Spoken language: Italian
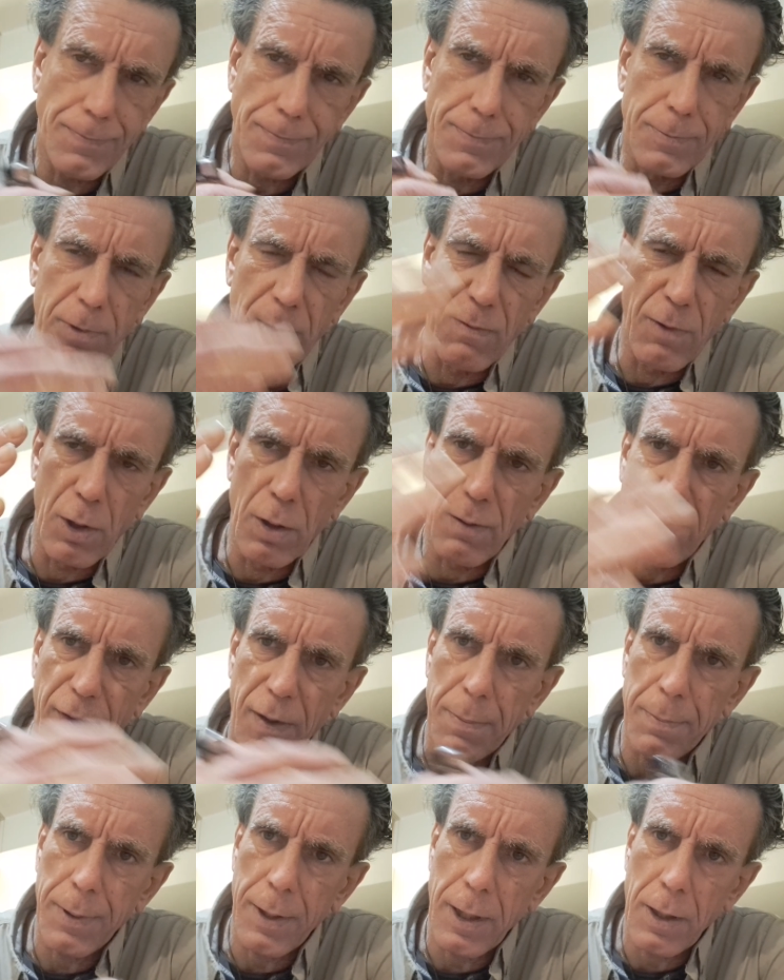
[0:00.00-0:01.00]
non voglio
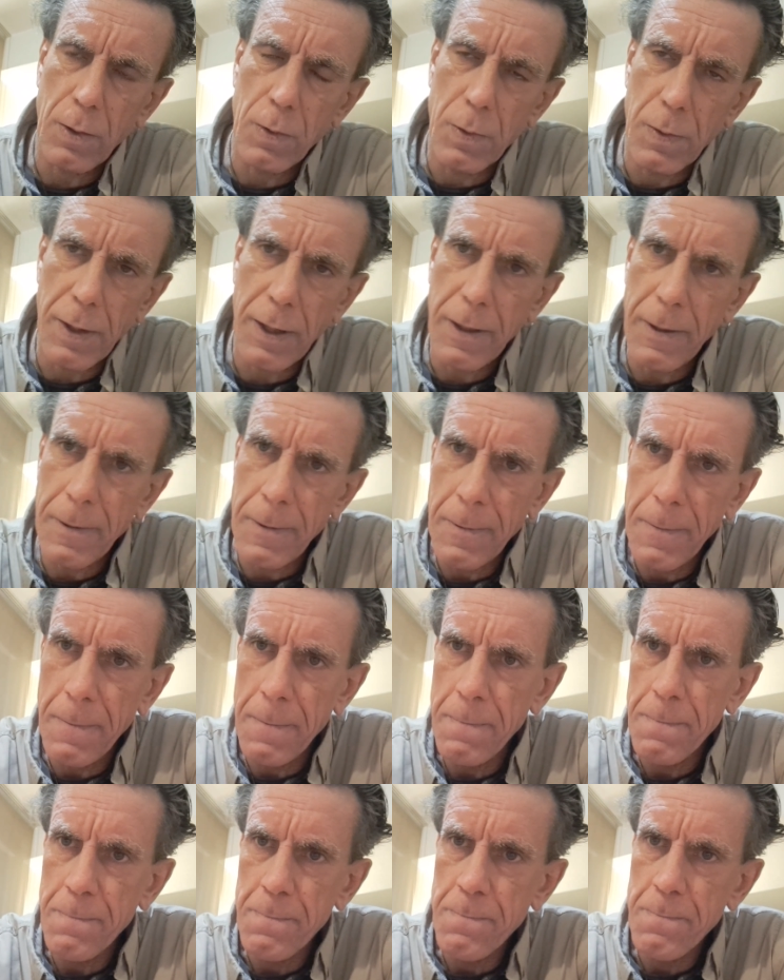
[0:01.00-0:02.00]
far paragoni.
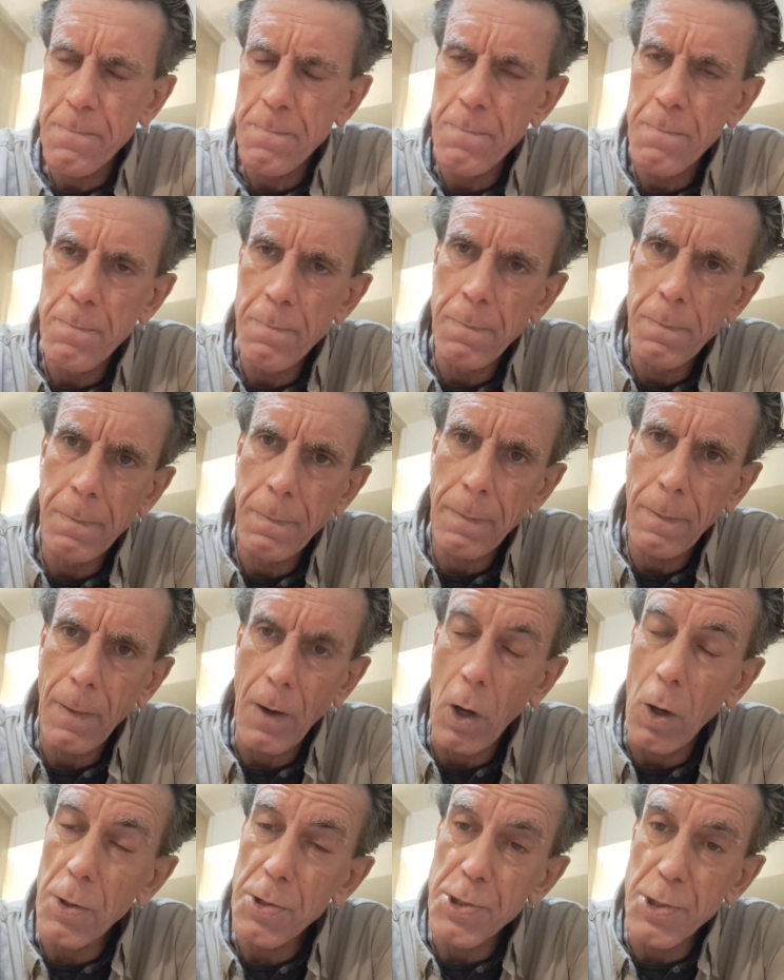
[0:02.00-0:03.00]

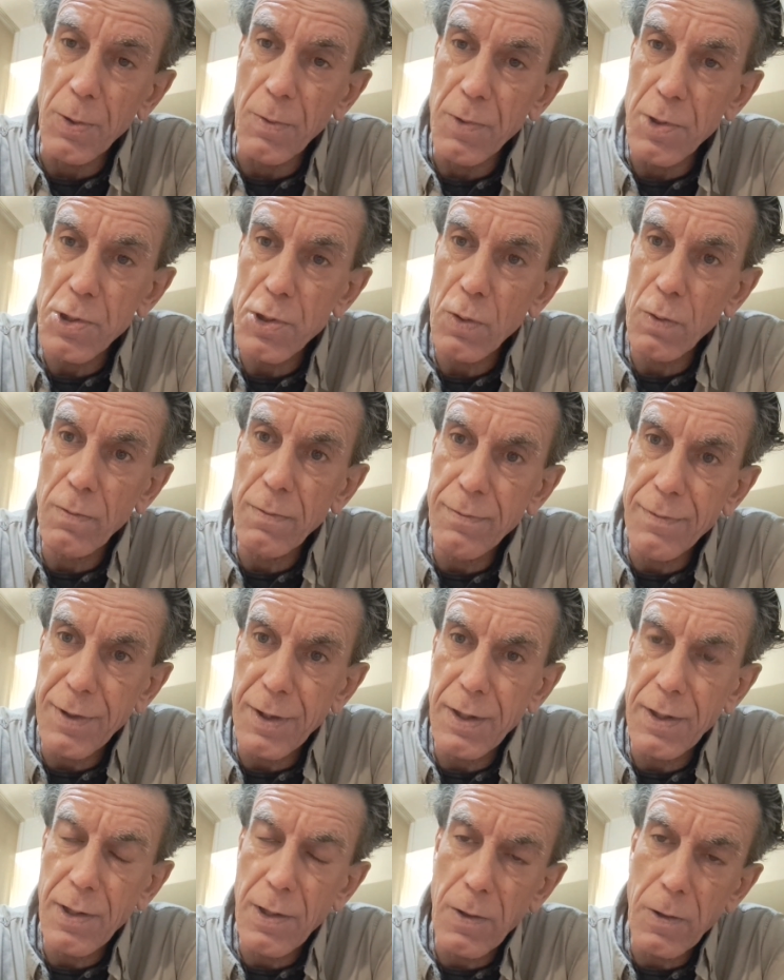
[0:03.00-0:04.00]
Oggi ho visto un
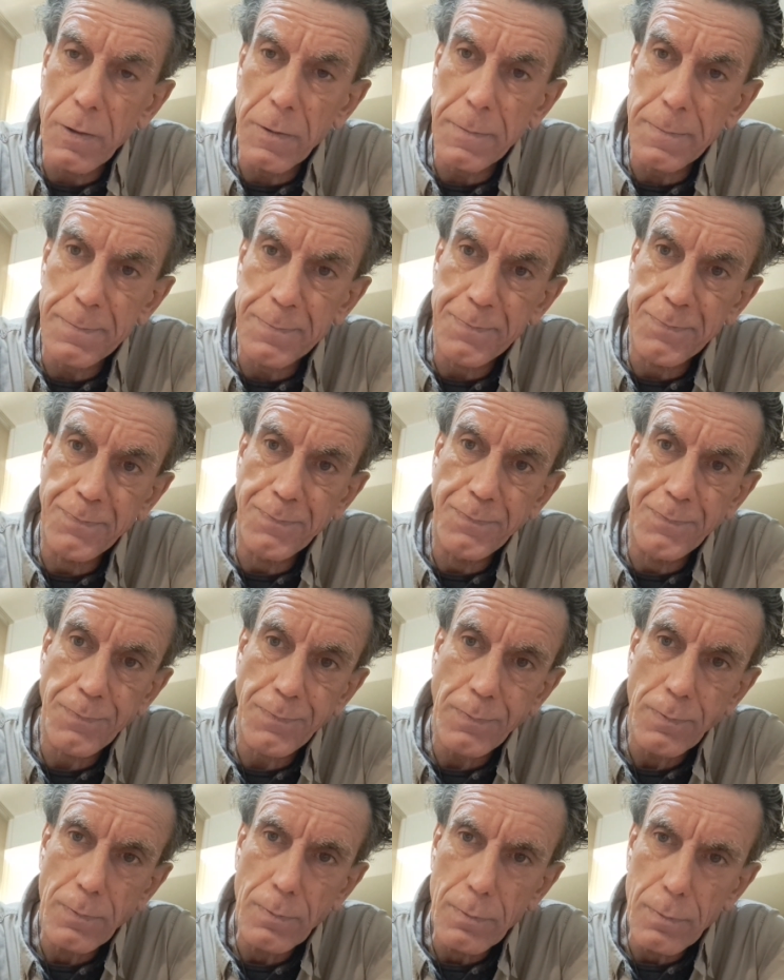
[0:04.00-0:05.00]
video
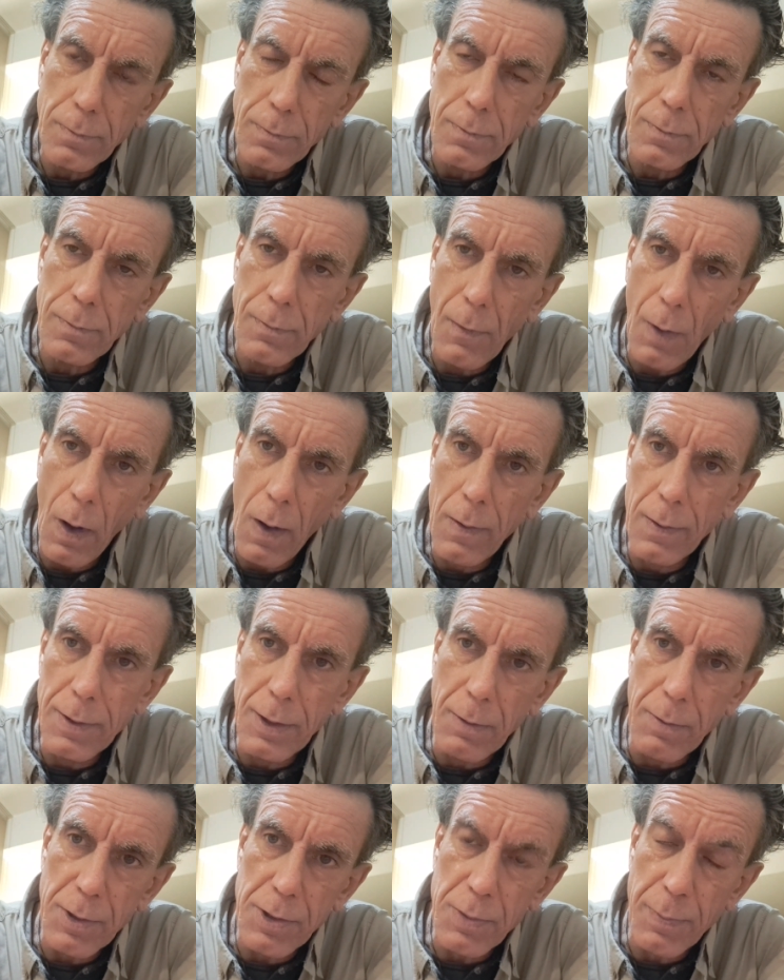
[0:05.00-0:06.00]

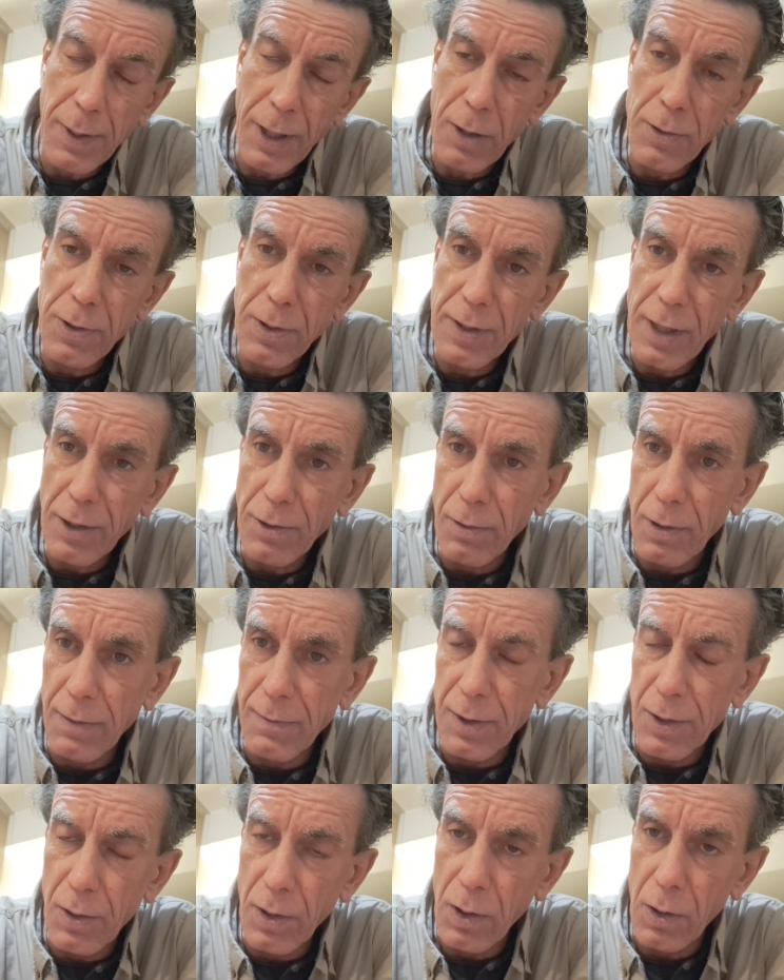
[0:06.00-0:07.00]
di questo, perché ogni tanto li
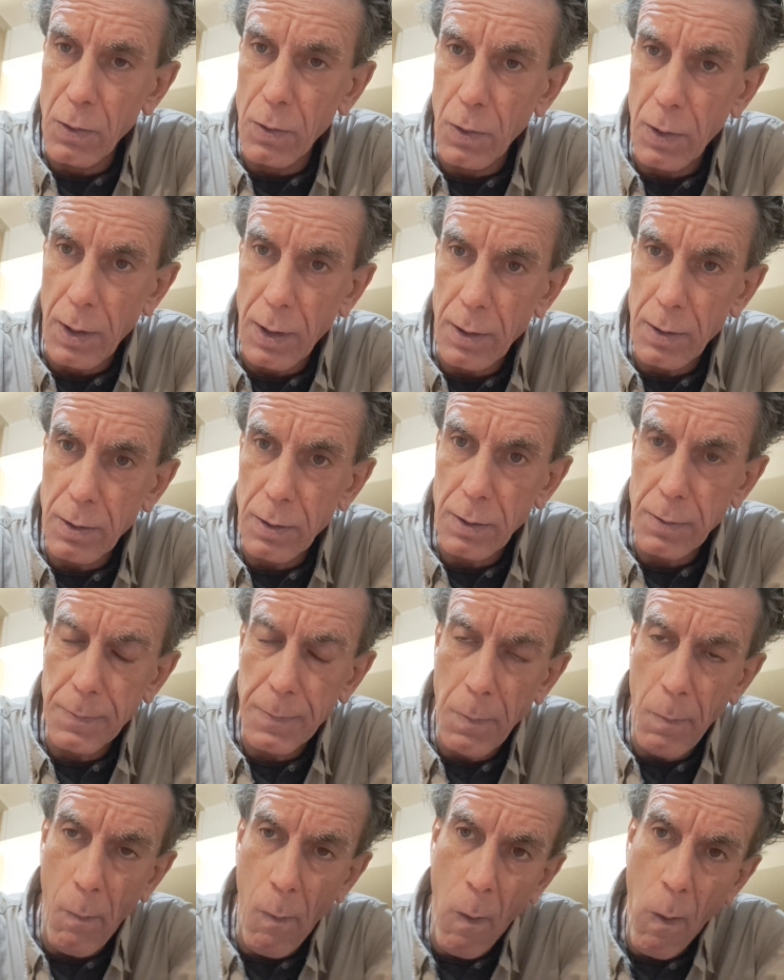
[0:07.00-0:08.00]
vedo ancora,
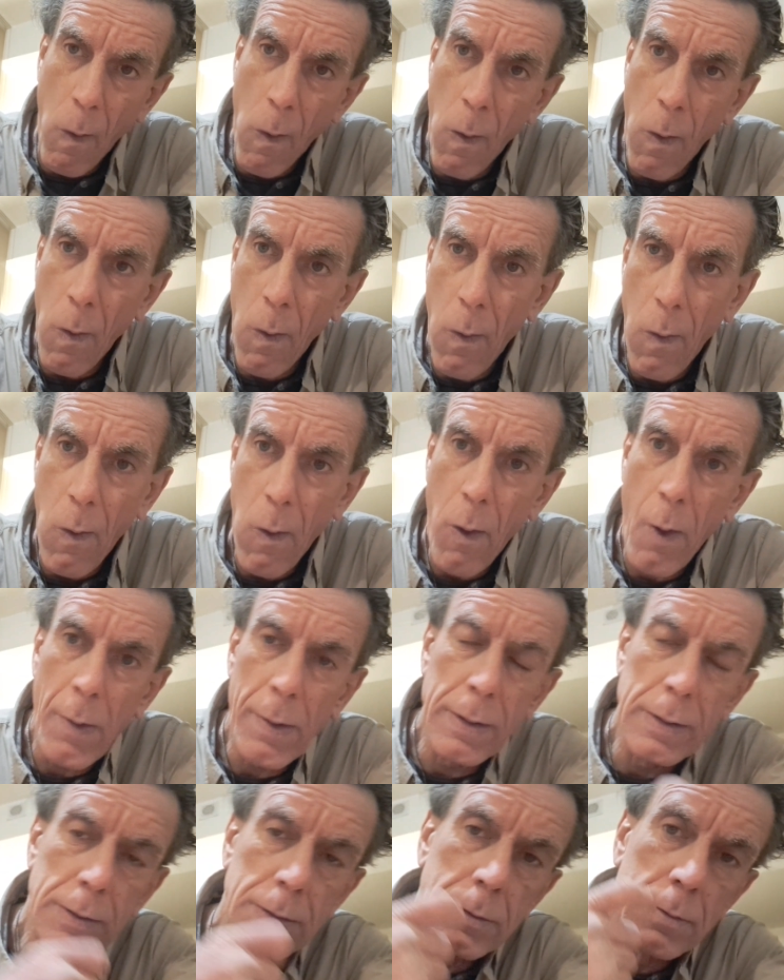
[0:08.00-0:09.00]
no?
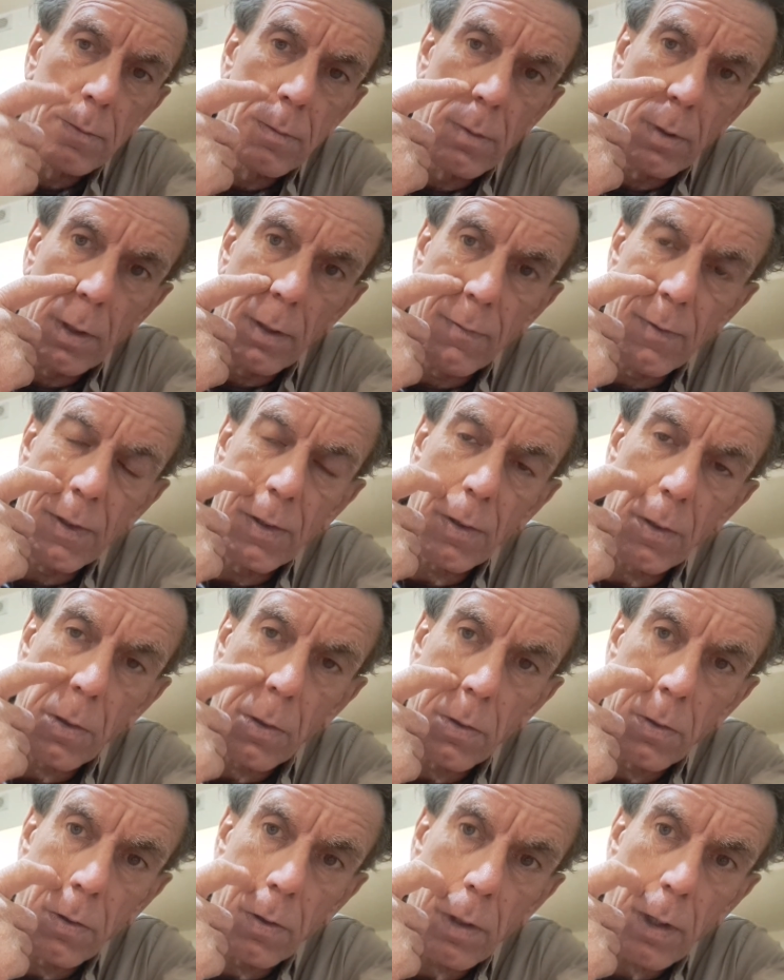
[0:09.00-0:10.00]
Li vedo
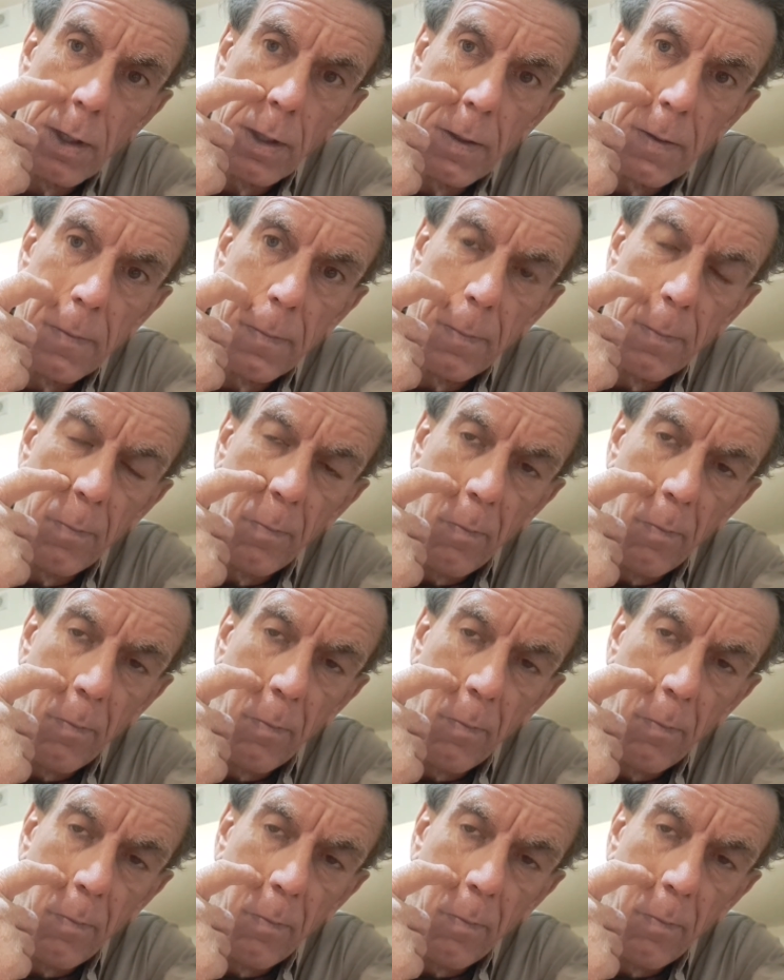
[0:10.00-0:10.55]
ancora.